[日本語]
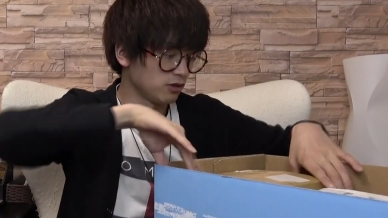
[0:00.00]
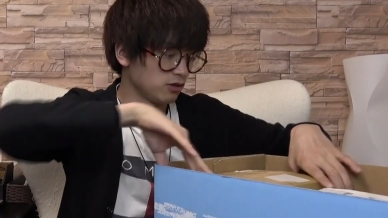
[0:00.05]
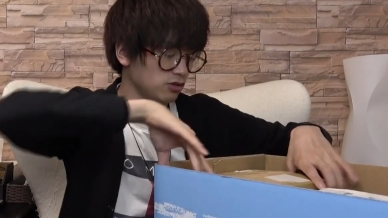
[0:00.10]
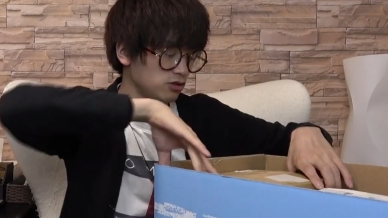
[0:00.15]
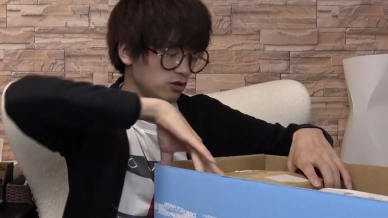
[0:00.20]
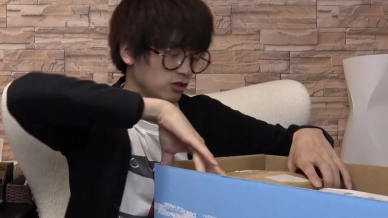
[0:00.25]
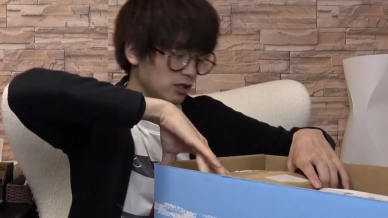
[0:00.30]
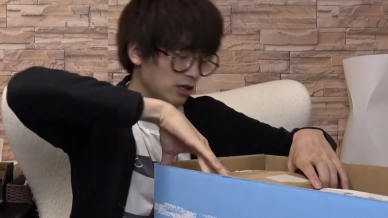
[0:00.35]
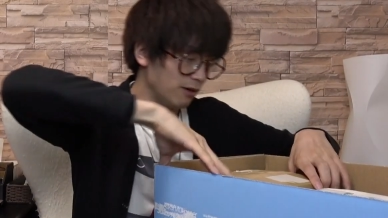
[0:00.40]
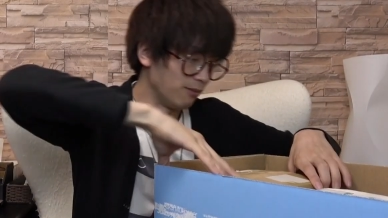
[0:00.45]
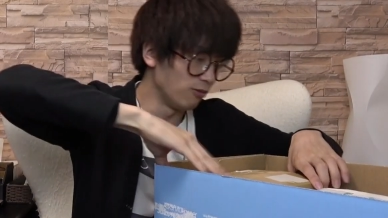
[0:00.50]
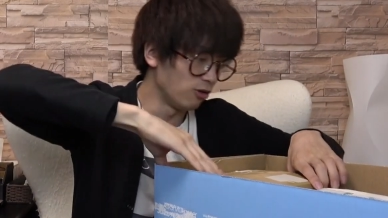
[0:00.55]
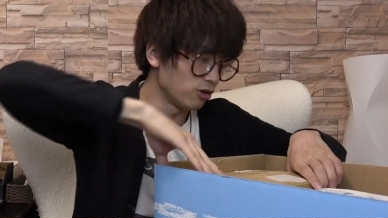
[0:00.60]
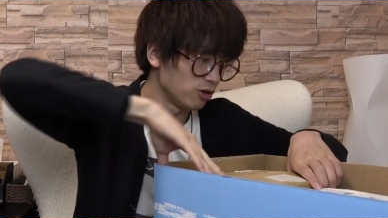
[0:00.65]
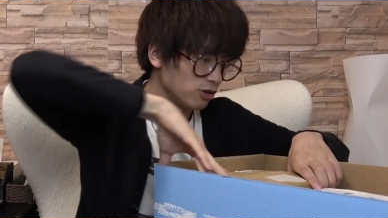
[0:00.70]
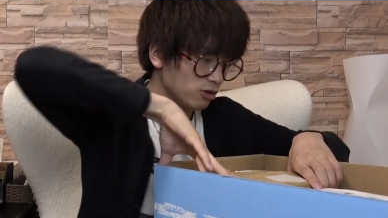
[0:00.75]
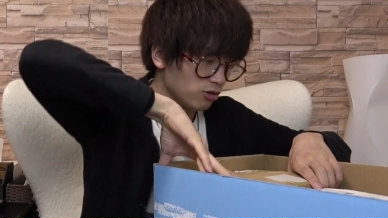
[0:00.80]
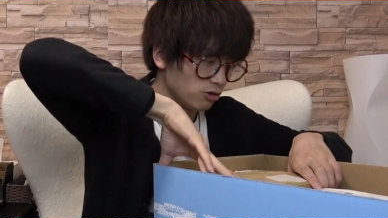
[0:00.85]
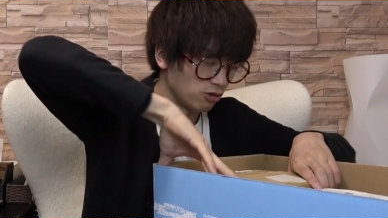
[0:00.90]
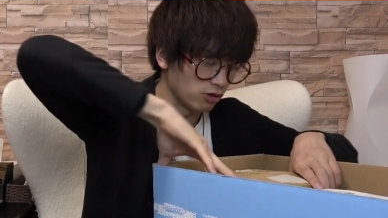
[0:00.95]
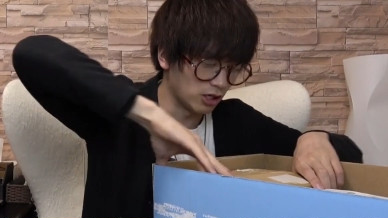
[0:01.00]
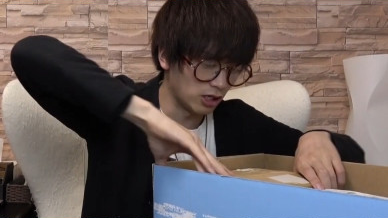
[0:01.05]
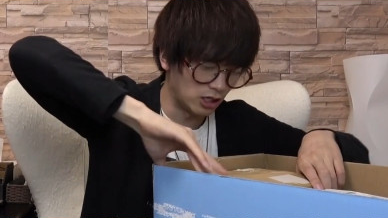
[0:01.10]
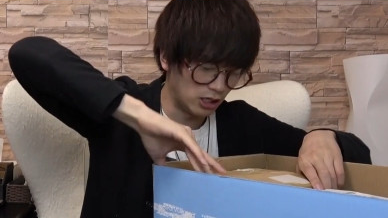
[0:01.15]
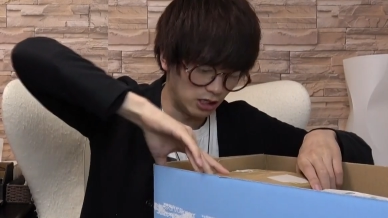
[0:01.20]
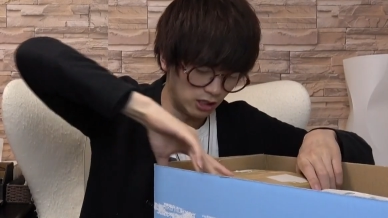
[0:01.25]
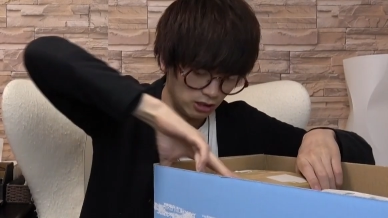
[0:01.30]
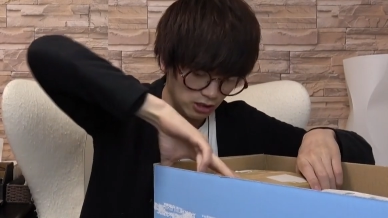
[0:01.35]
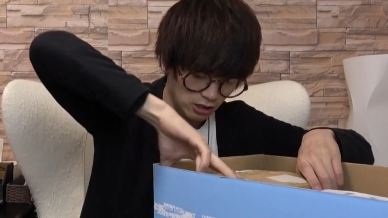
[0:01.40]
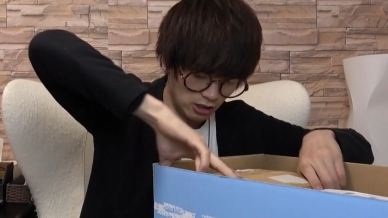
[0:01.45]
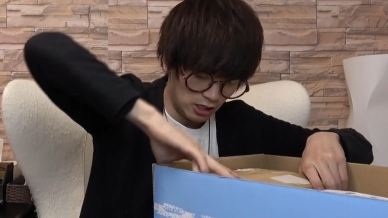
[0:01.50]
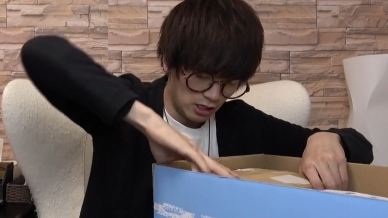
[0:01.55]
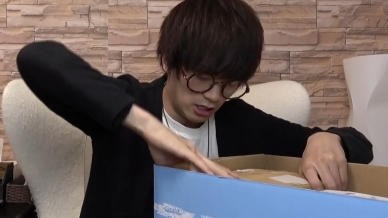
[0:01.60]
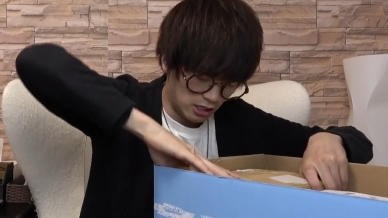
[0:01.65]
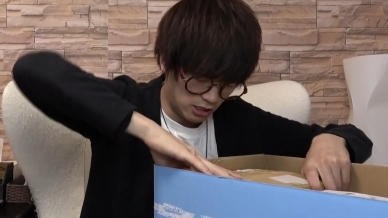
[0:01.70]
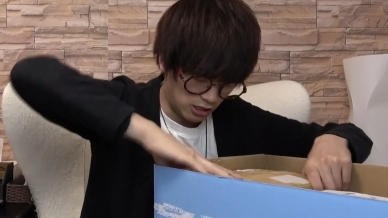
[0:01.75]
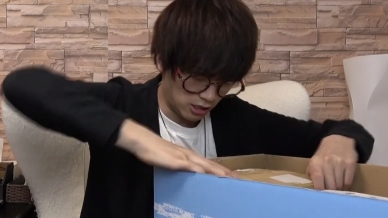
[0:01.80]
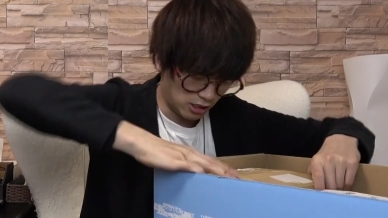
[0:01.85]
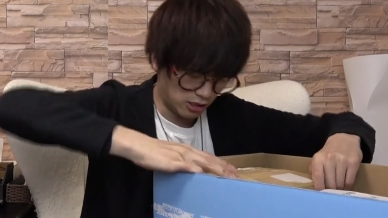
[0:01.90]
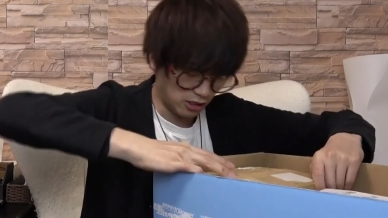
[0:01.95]
こちら段ボールの方から
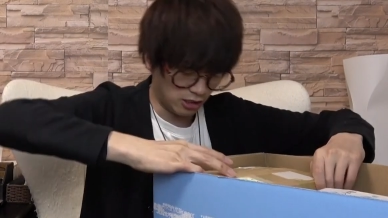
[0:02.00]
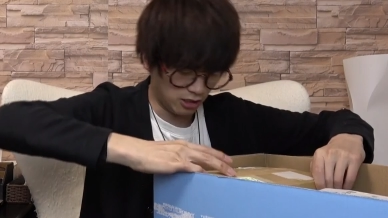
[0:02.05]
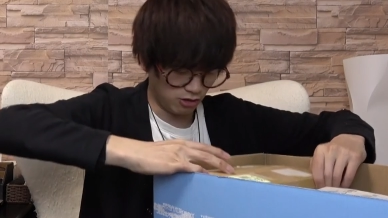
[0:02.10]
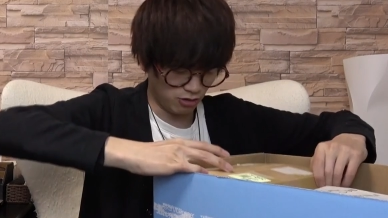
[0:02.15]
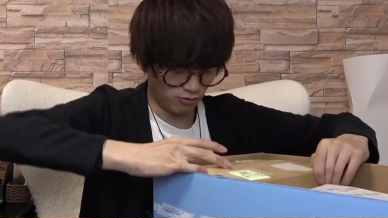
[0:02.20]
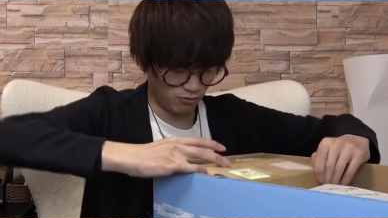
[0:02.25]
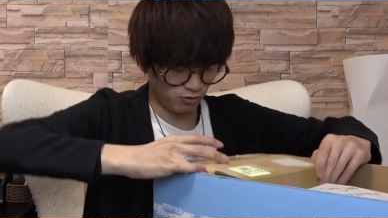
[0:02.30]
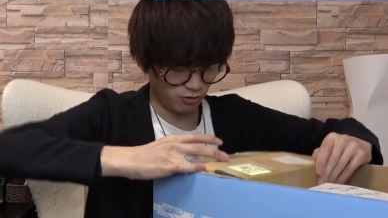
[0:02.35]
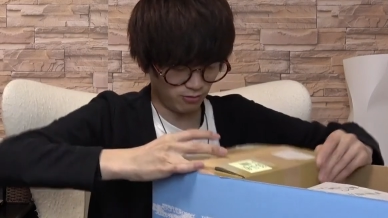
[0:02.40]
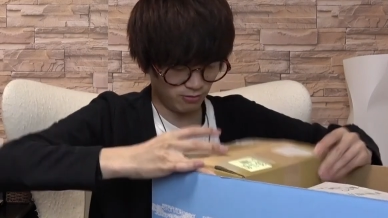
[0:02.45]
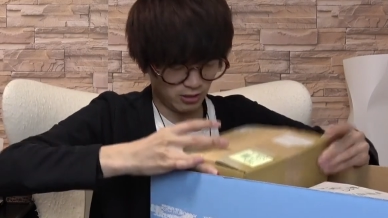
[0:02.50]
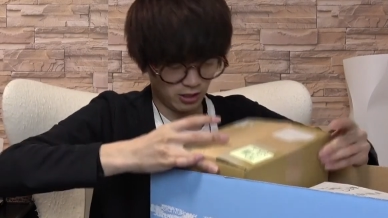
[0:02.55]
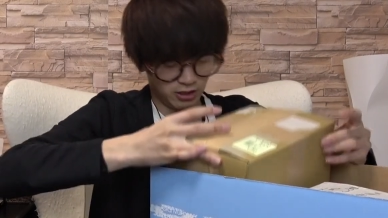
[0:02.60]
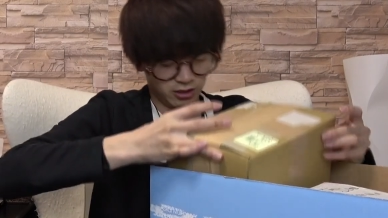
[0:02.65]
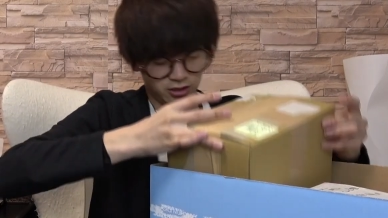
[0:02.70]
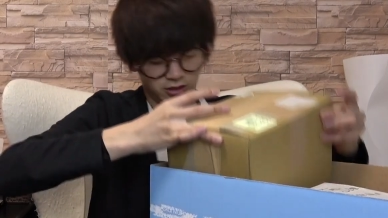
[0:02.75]
あげたいと思いま